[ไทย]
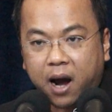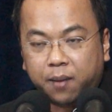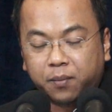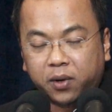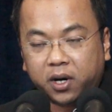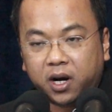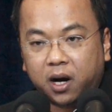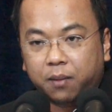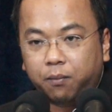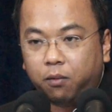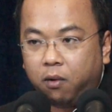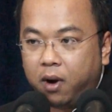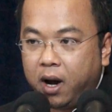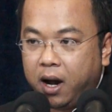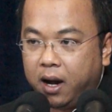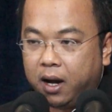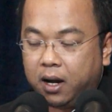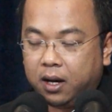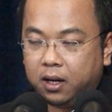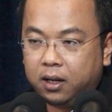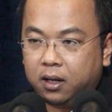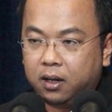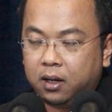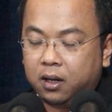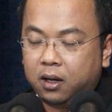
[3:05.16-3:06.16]
มนะครับว่า
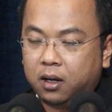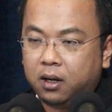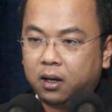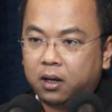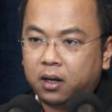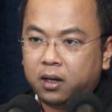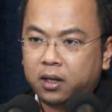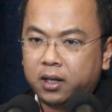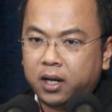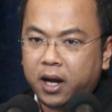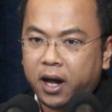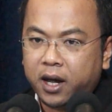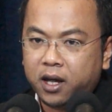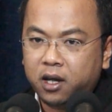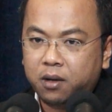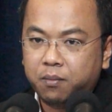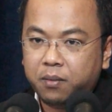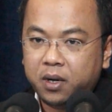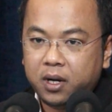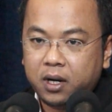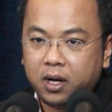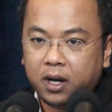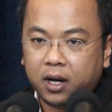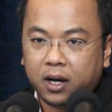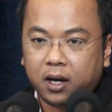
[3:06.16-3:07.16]
ใน
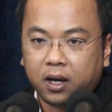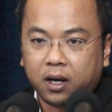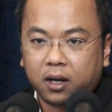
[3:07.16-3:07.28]
เมื่อ